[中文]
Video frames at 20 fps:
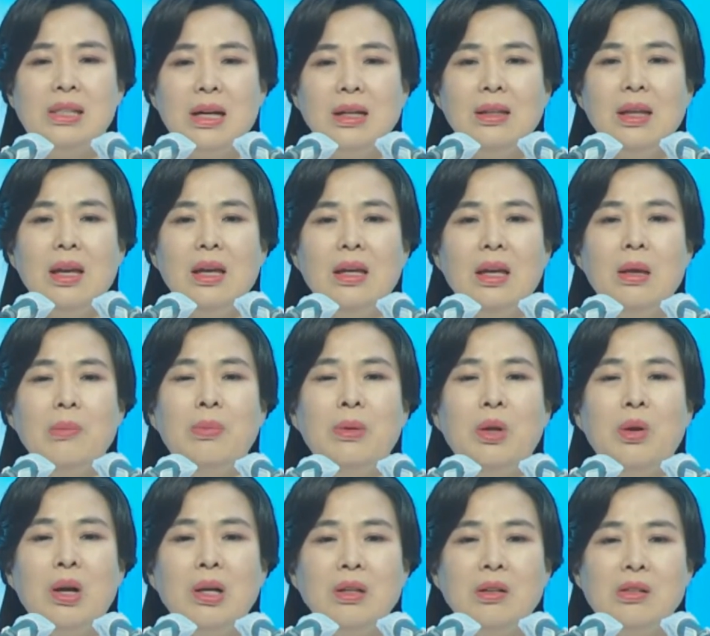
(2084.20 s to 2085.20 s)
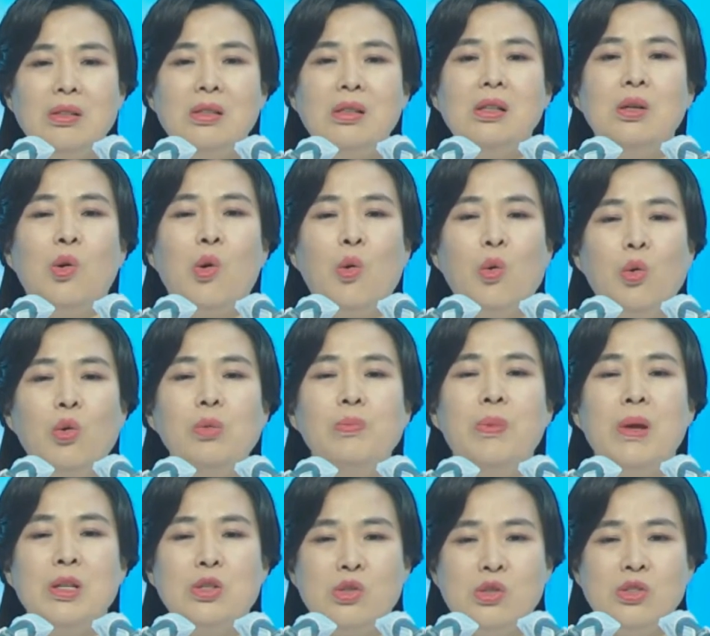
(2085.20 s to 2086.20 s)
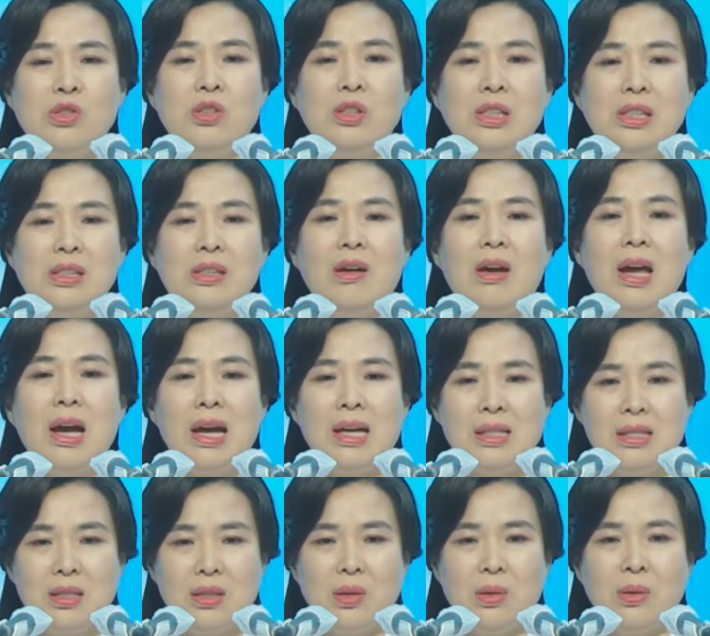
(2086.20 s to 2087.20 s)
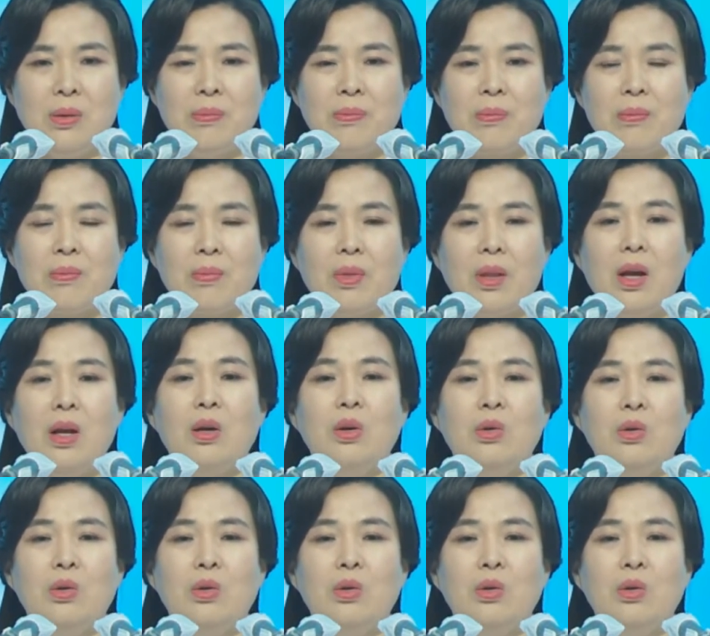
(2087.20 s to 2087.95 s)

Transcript: 要在行为和诚实上资助他所需用